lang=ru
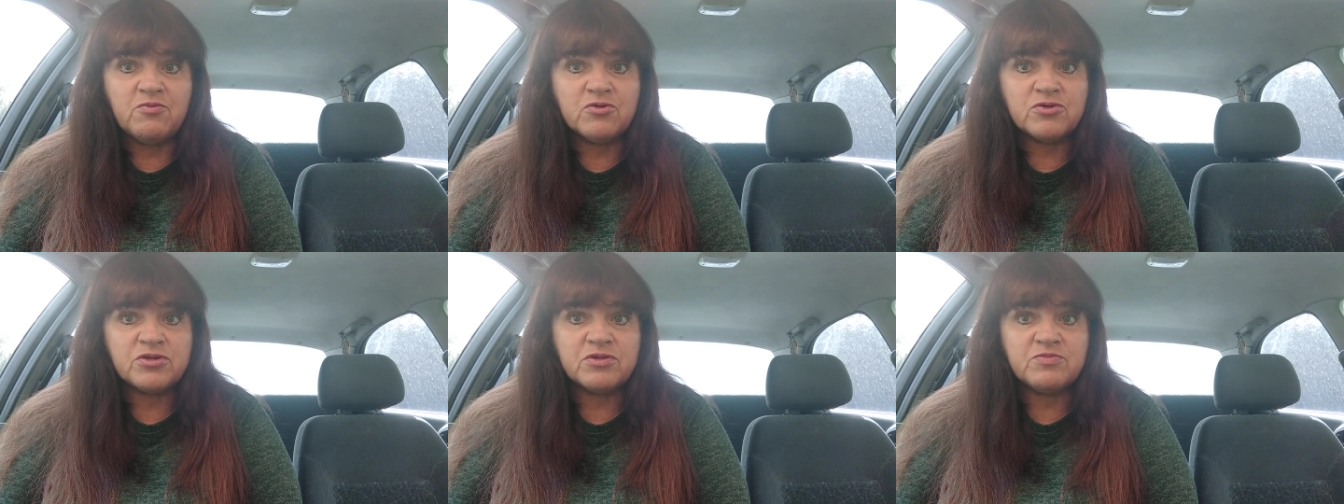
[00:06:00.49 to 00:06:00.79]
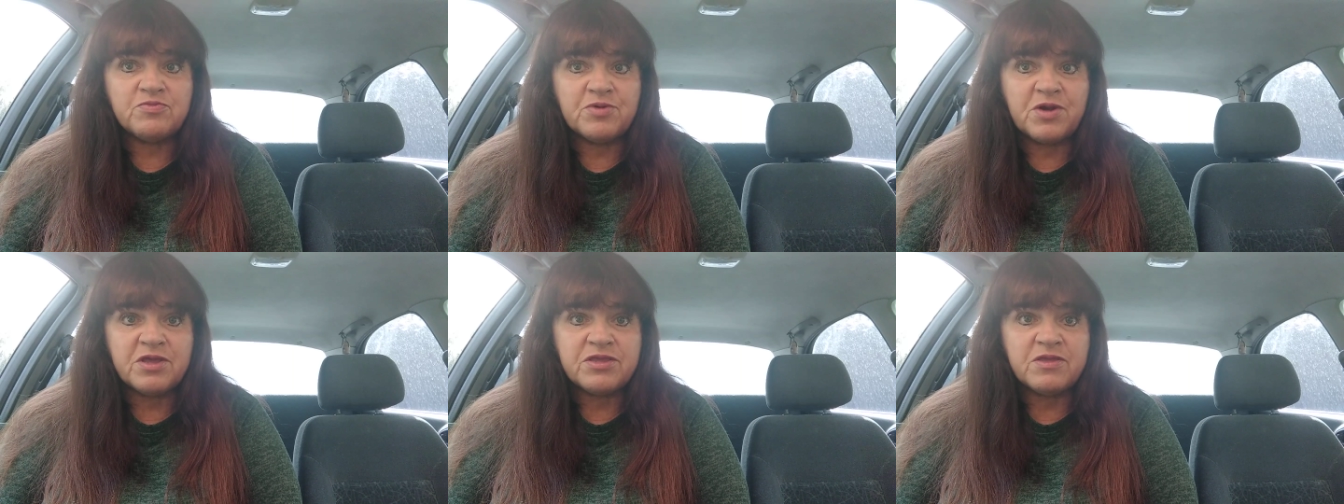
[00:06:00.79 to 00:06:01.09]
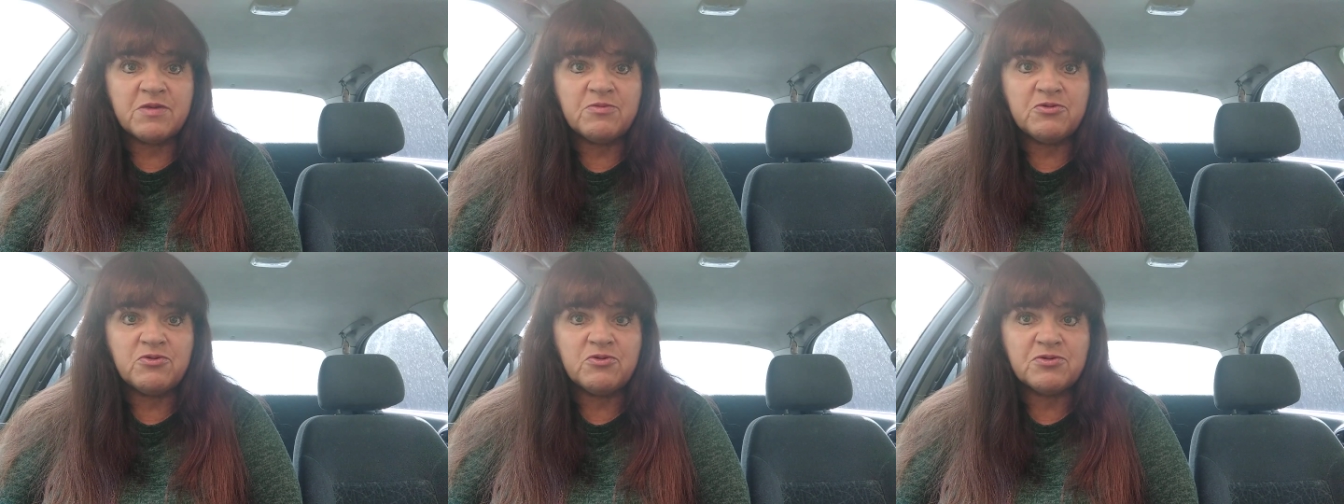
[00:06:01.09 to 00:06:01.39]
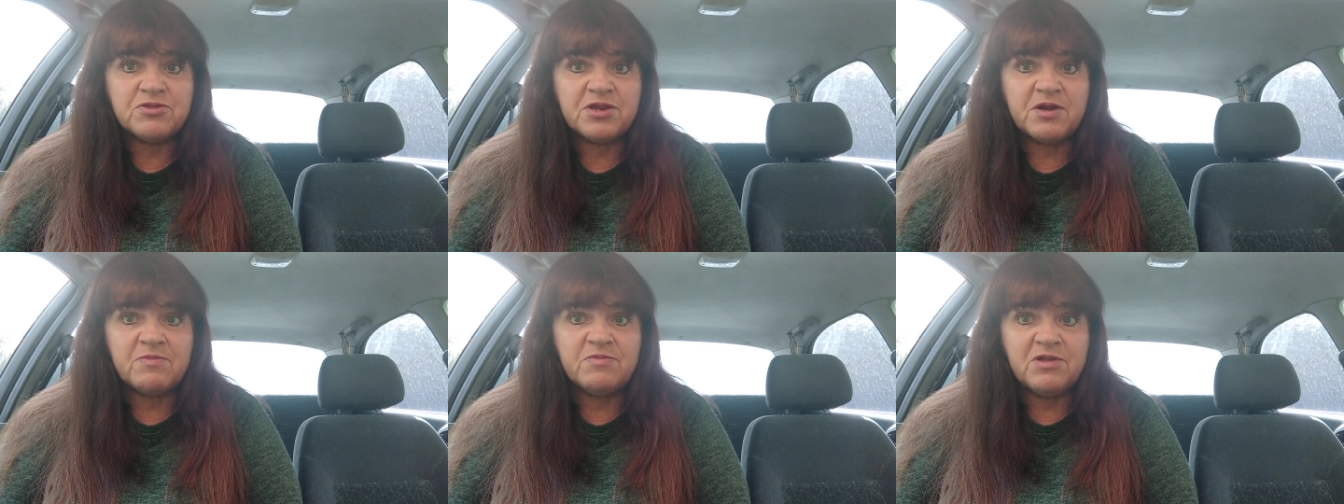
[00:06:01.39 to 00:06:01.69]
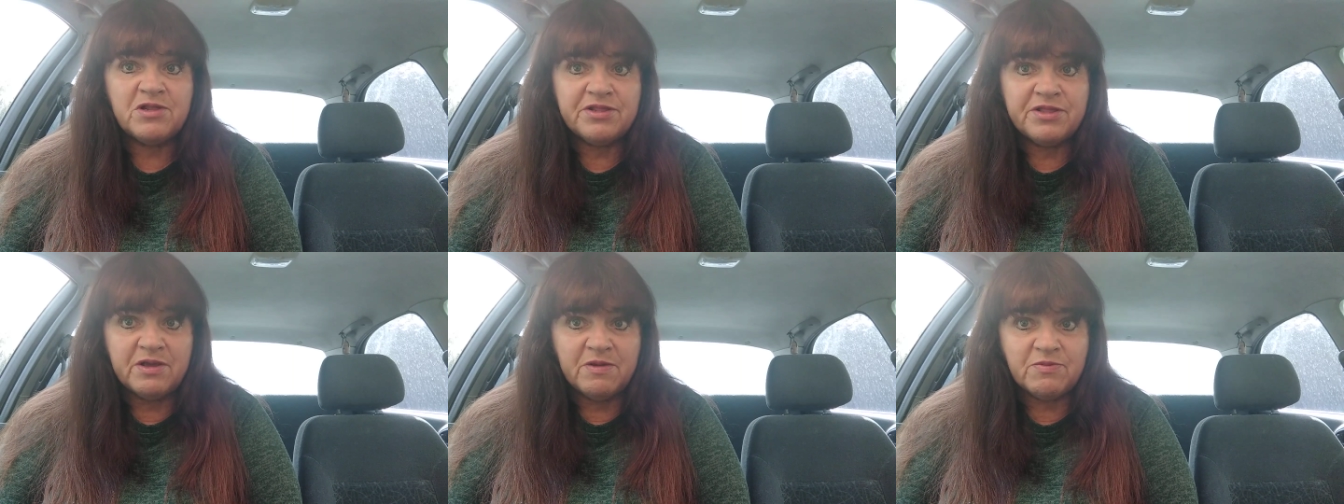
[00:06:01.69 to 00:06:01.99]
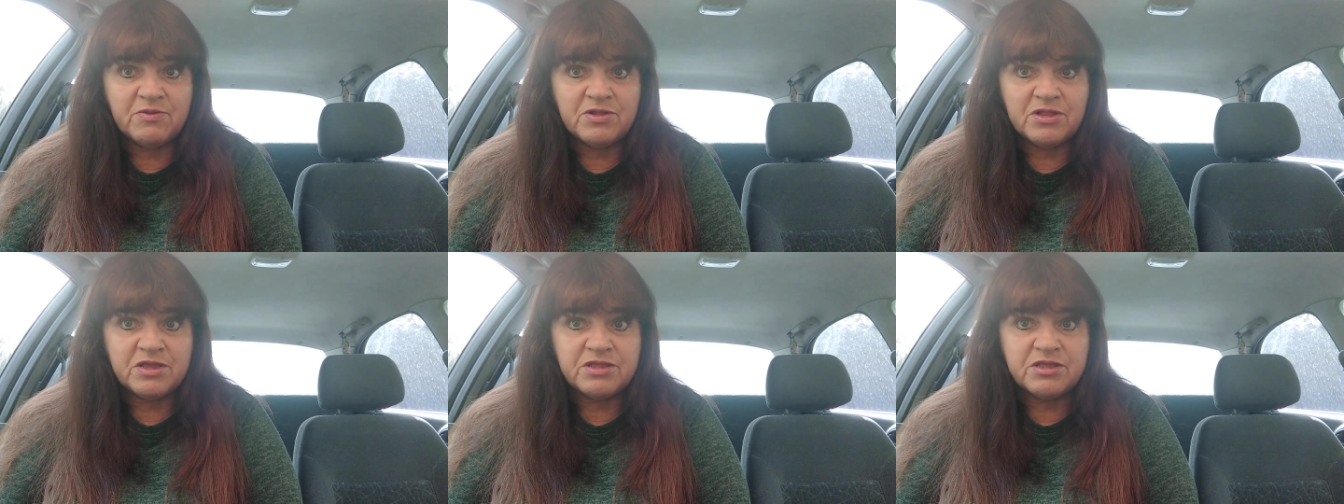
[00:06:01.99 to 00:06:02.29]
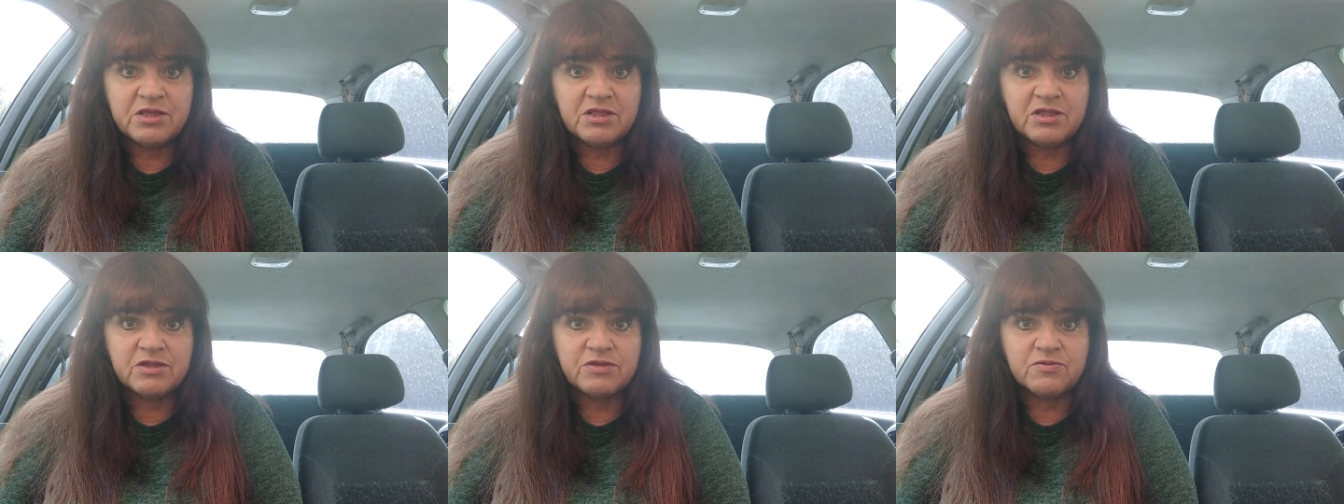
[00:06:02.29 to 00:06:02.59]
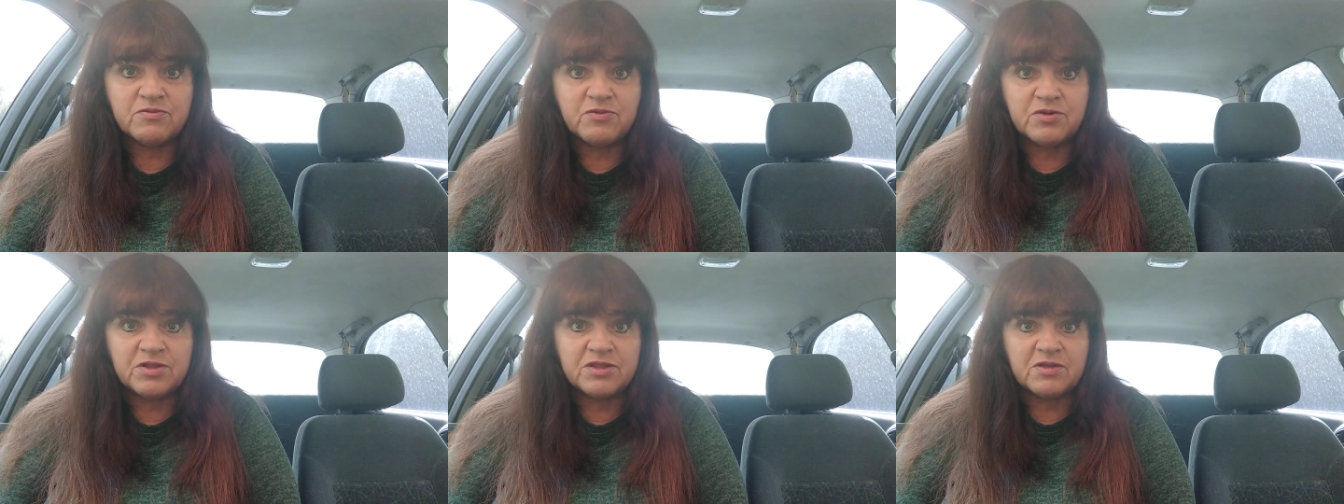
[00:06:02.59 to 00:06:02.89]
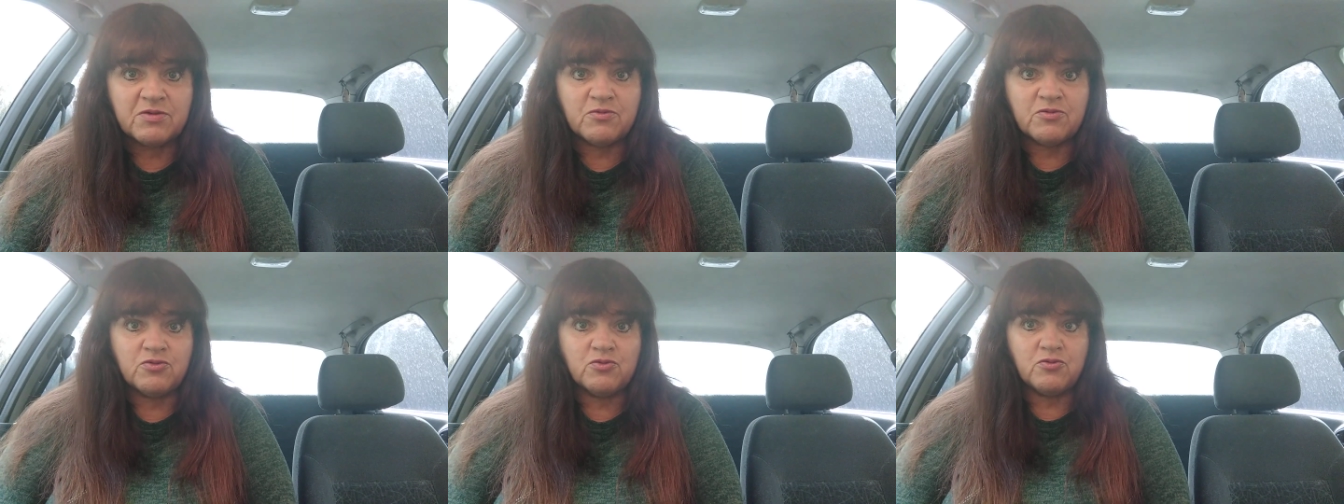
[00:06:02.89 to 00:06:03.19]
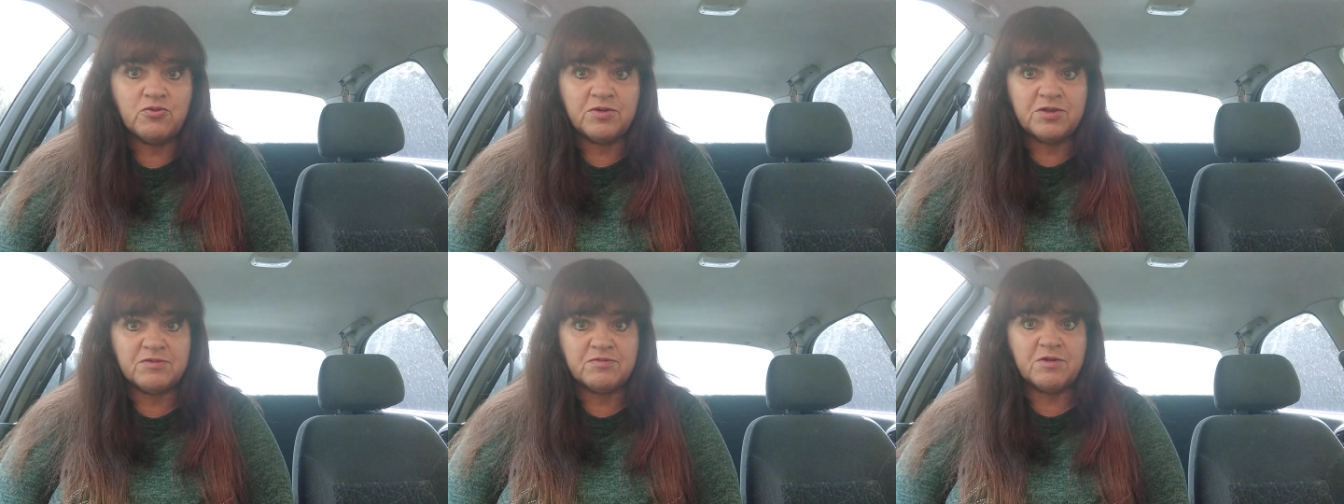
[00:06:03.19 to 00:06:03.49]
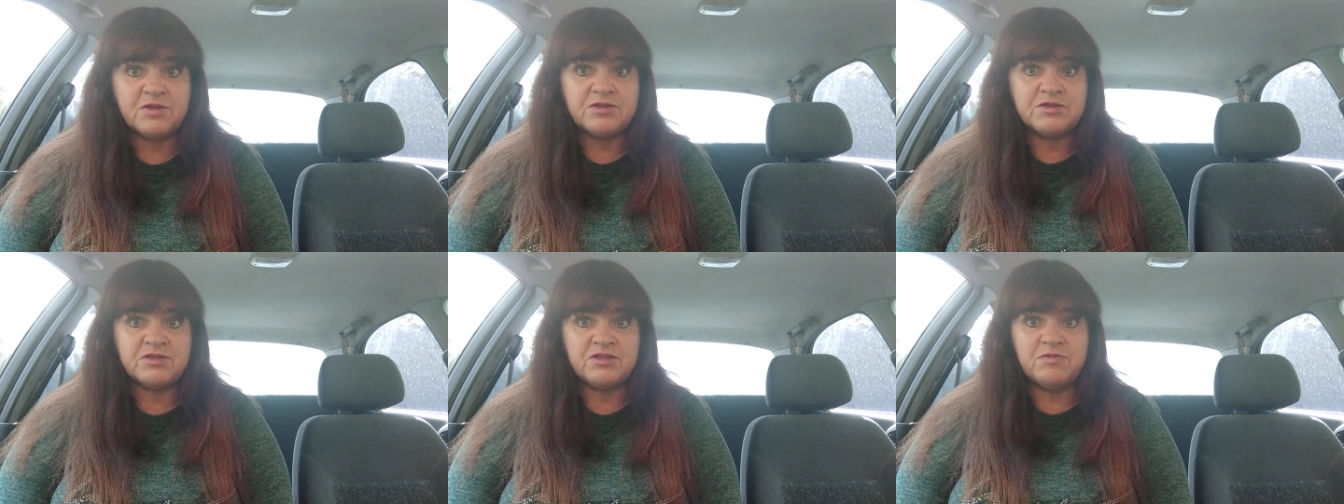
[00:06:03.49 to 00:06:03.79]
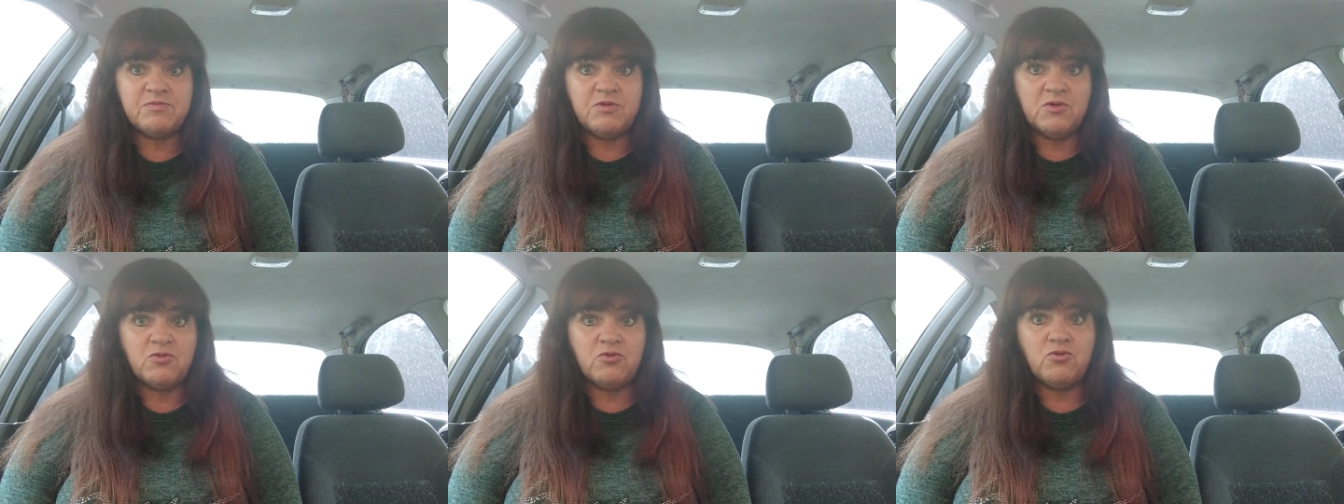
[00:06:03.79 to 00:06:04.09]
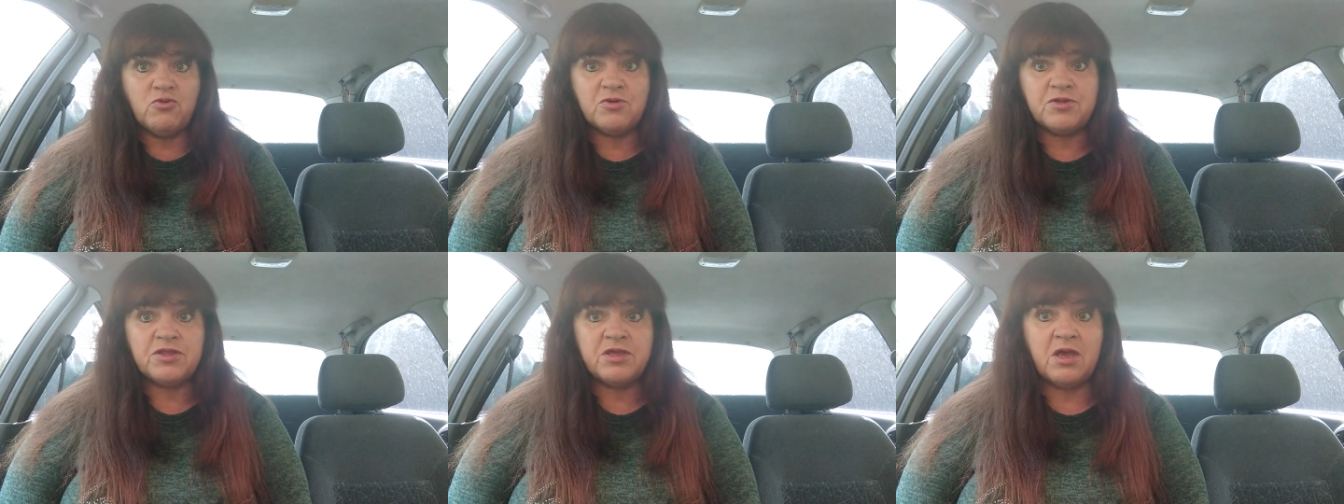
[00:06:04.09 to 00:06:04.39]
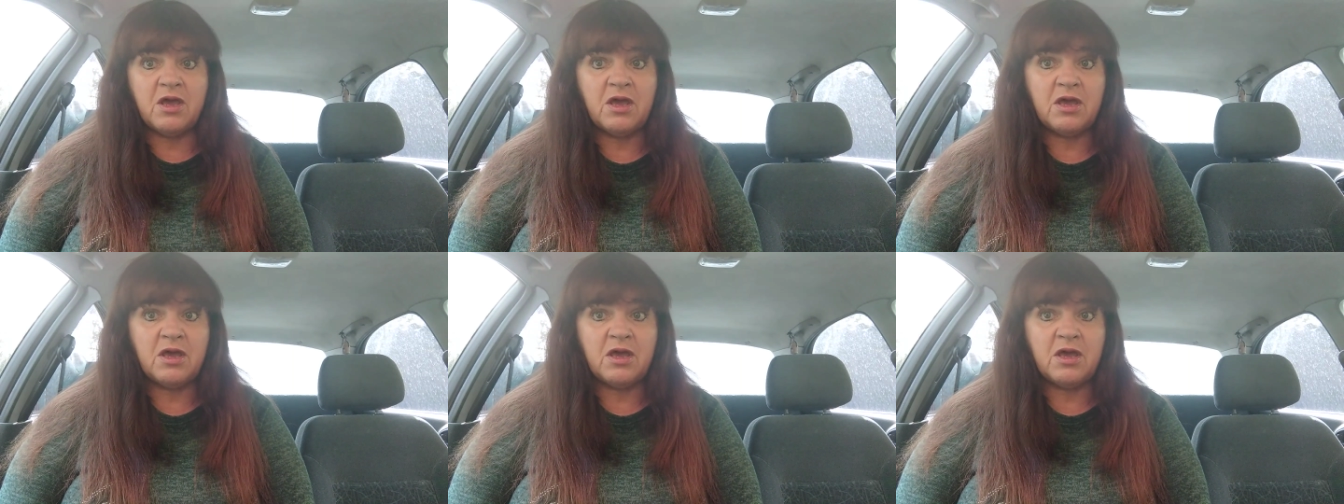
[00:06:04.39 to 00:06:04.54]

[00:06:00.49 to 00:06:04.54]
Может, братьям, сестрам нельзя было делать вызов, ну, вызвать к себе в гости,